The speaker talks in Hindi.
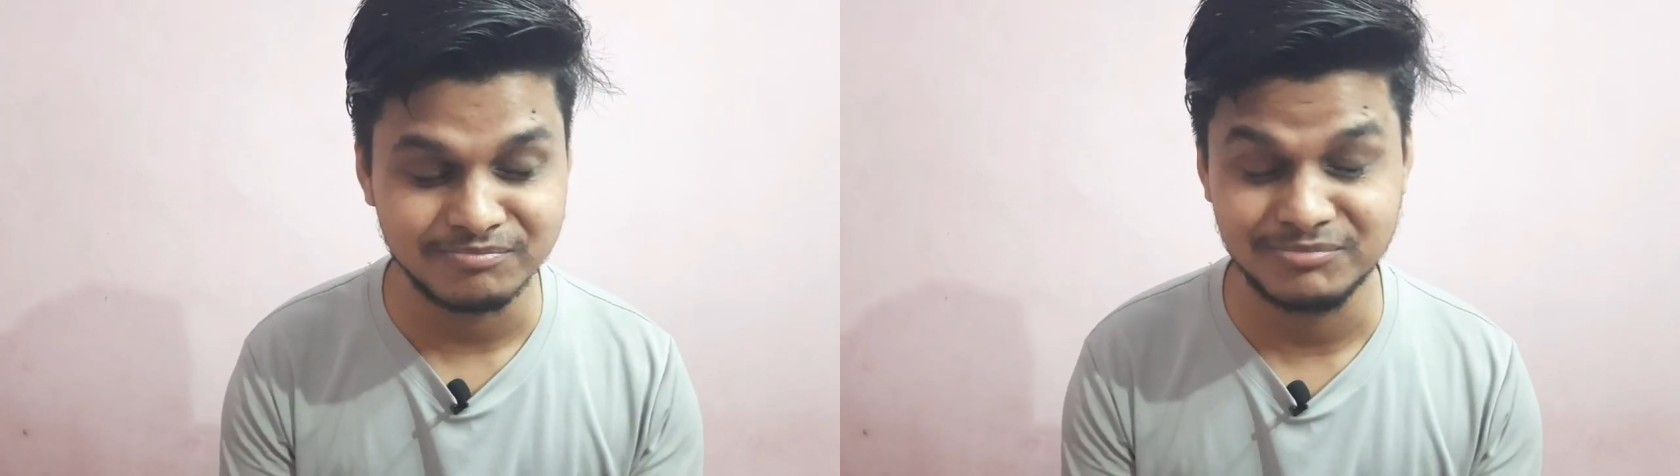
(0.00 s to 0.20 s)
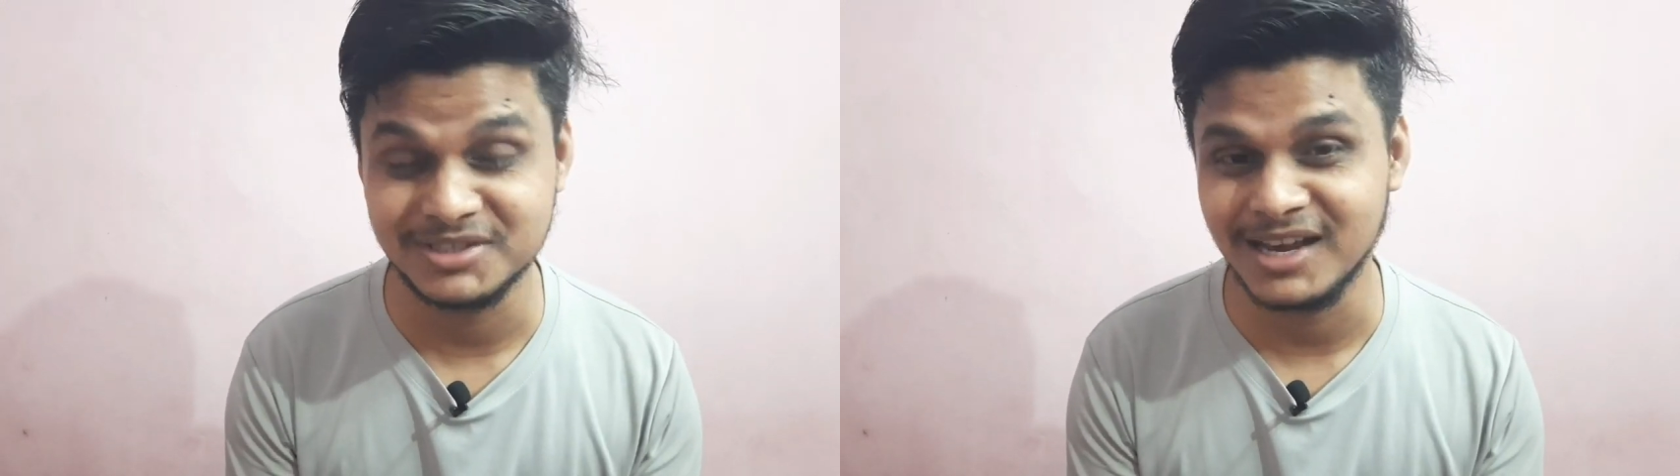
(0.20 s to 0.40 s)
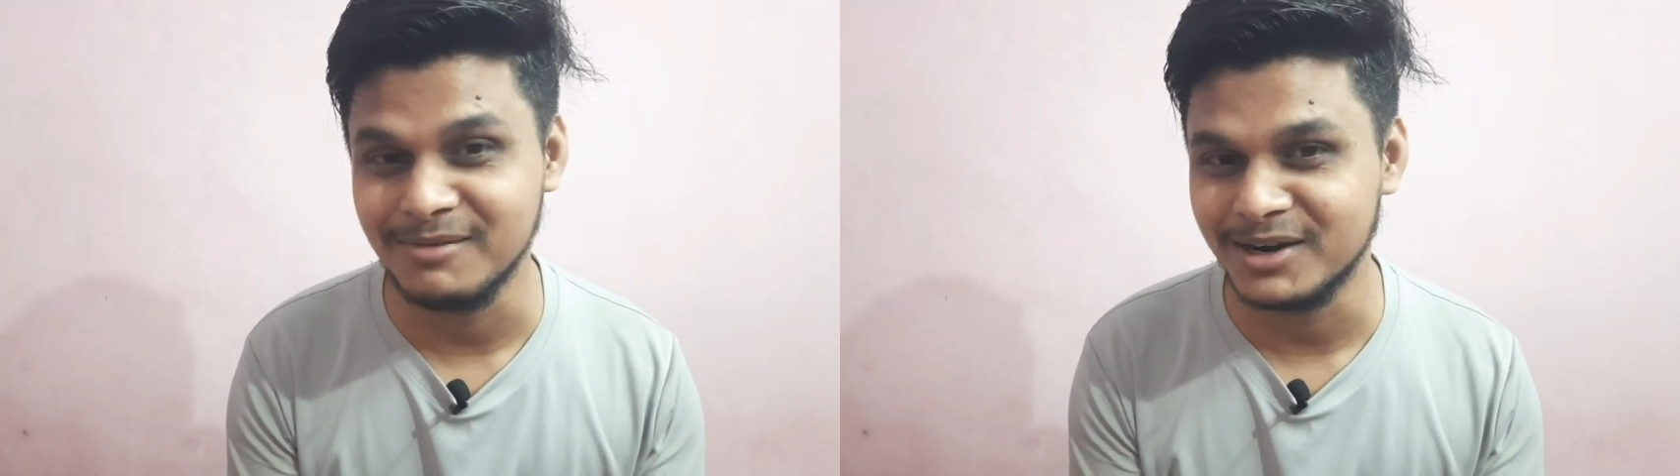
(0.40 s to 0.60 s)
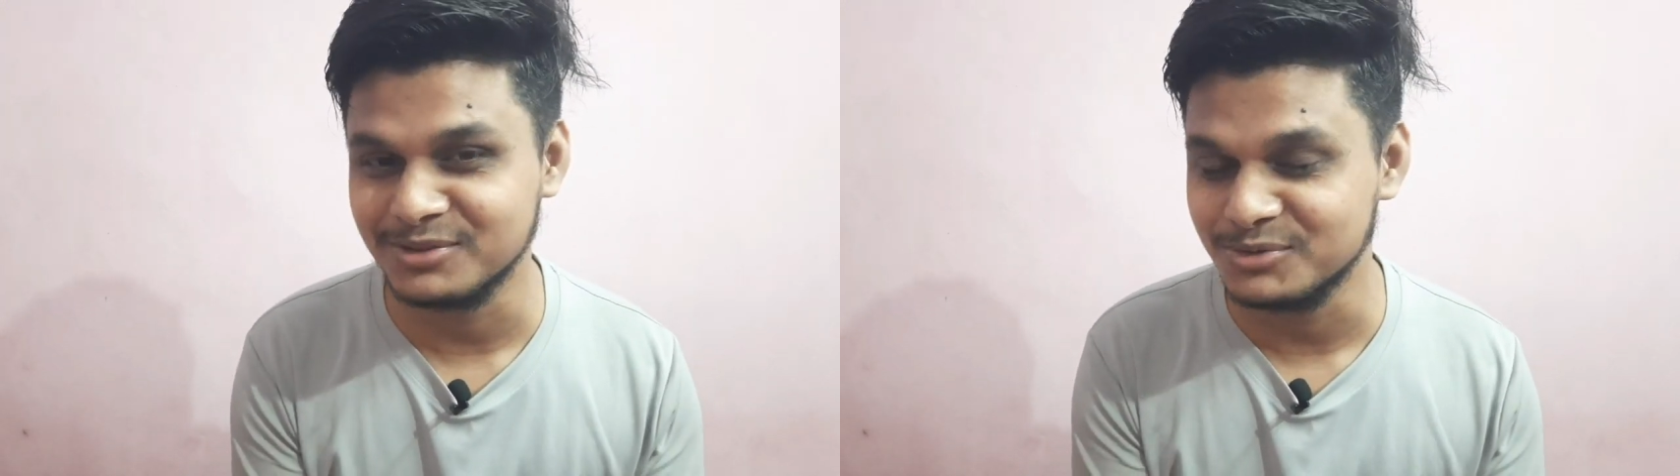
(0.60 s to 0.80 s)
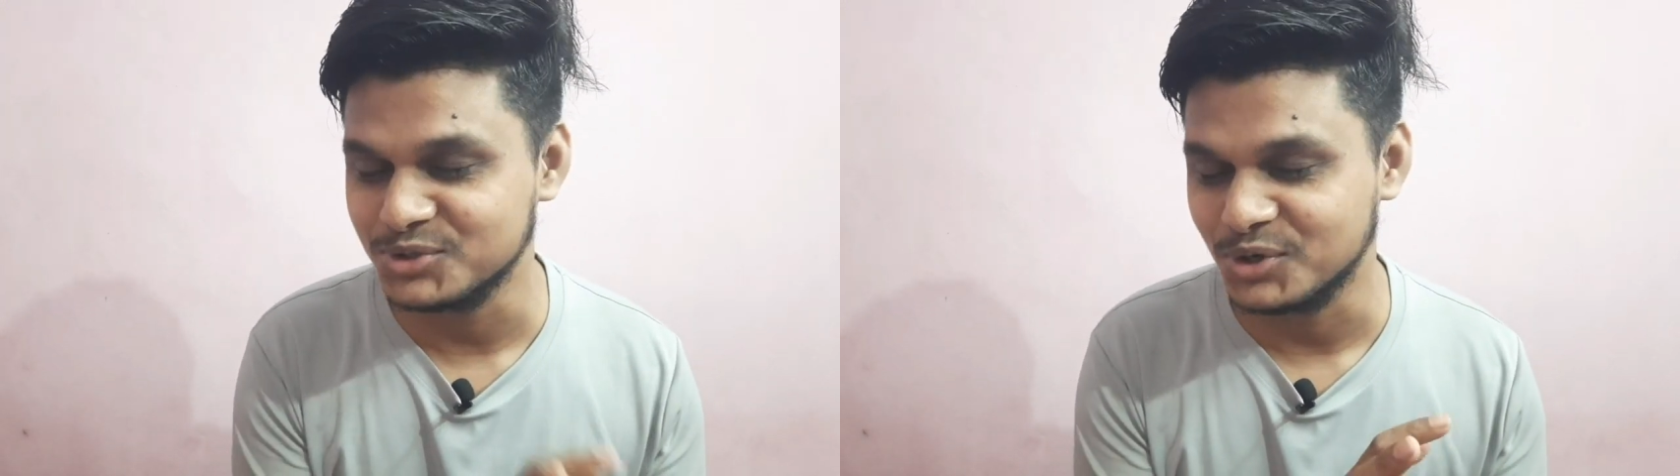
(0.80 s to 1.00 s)
पिछला बार
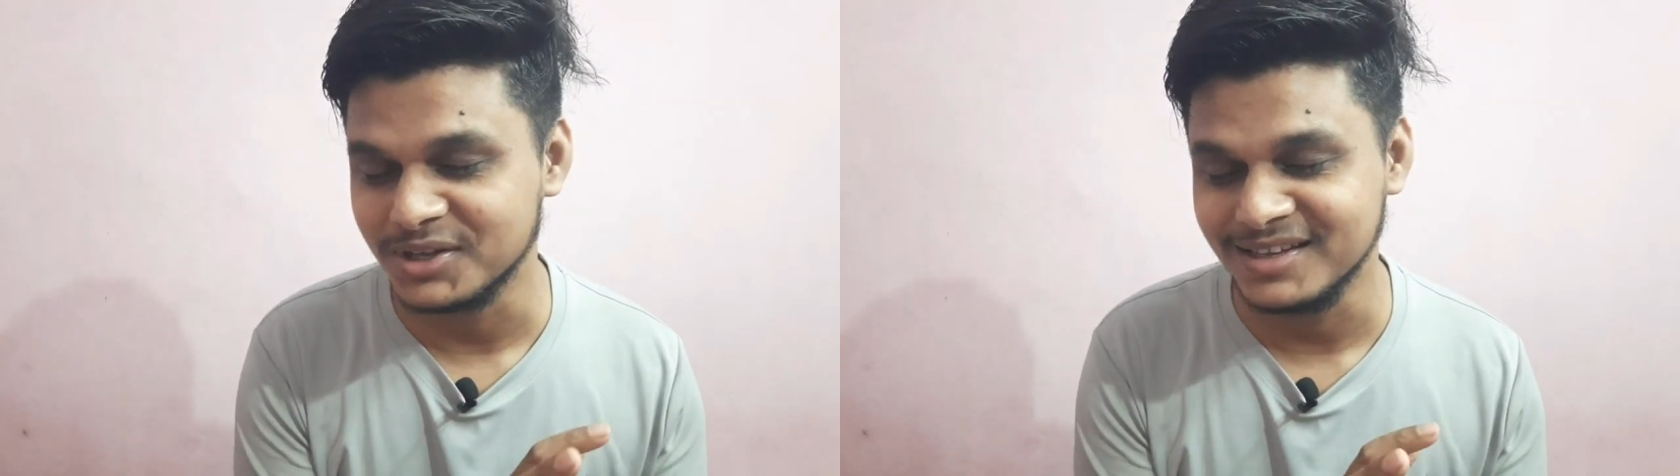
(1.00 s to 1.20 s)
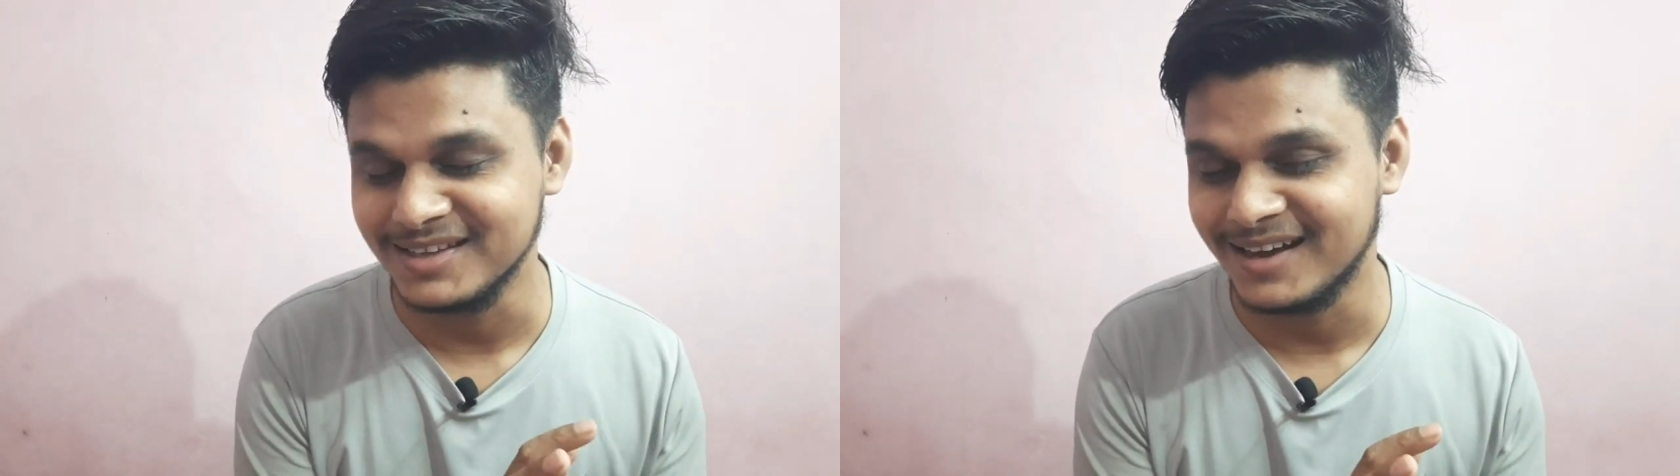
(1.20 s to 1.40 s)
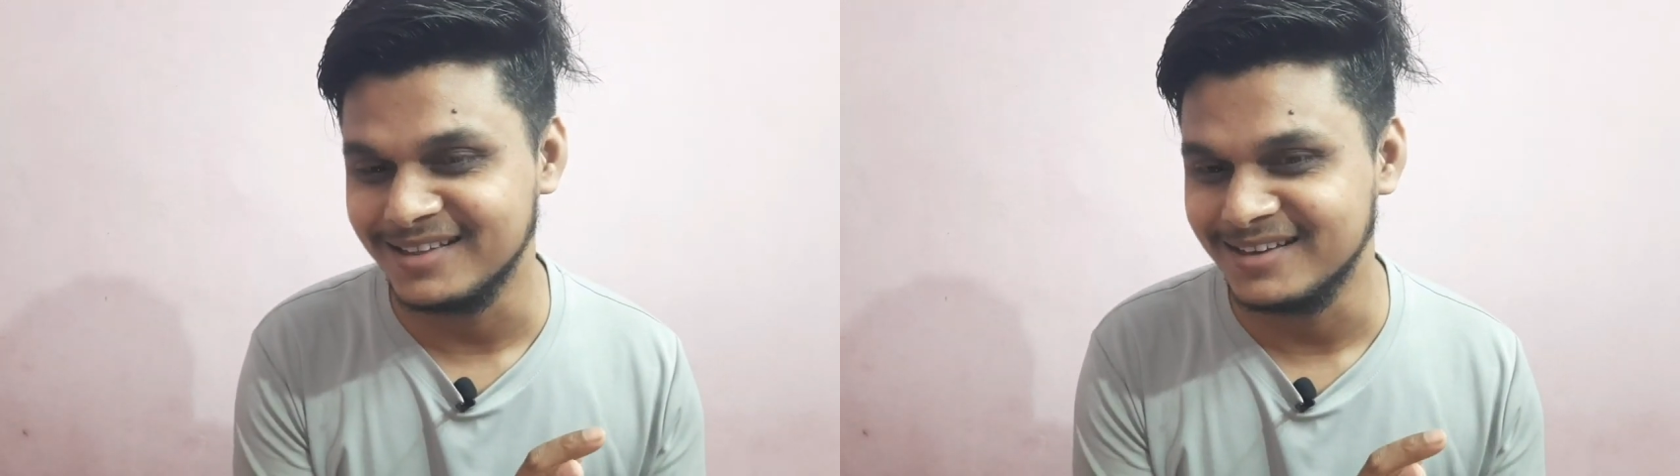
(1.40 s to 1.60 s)
तो कुछ और दिखा